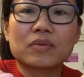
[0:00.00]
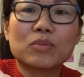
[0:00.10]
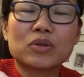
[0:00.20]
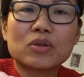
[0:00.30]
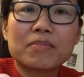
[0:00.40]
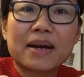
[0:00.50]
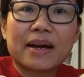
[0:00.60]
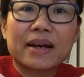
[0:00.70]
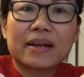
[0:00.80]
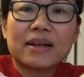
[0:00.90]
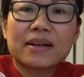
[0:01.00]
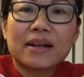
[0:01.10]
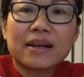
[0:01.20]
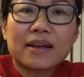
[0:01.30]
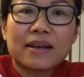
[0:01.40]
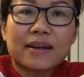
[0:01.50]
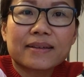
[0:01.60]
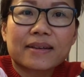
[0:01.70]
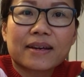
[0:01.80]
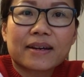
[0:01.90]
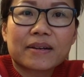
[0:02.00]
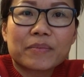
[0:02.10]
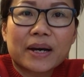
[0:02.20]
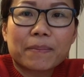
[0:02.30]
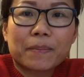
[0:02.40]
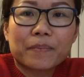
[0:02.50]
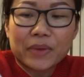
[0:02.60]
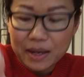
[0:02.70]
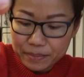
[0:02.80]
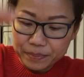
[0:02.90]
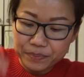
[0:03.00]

บนต้นไม้ เล็กๆอย่างเงี้ยดำๆอย่างเงี้ย